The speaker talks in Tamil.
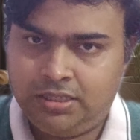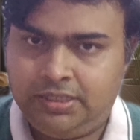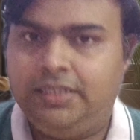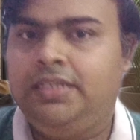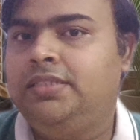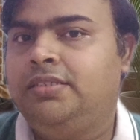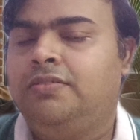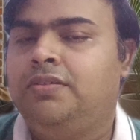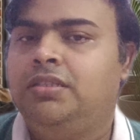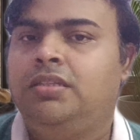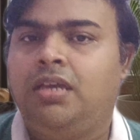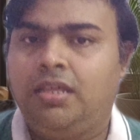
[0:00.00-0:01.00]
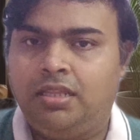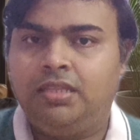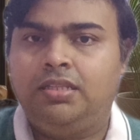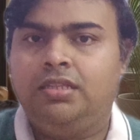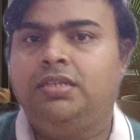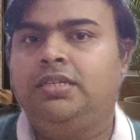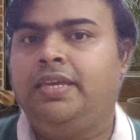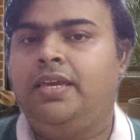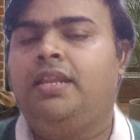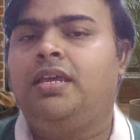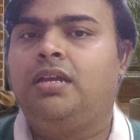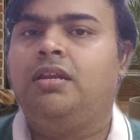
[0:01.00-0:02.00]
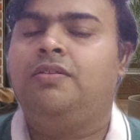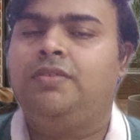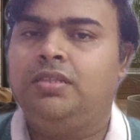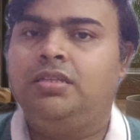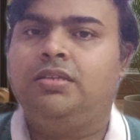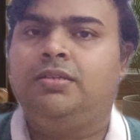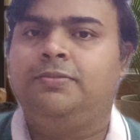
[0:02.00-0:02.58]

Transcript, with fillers: சிட்டிஸை வந்து அதாவது ஏரியாக்களை வந்து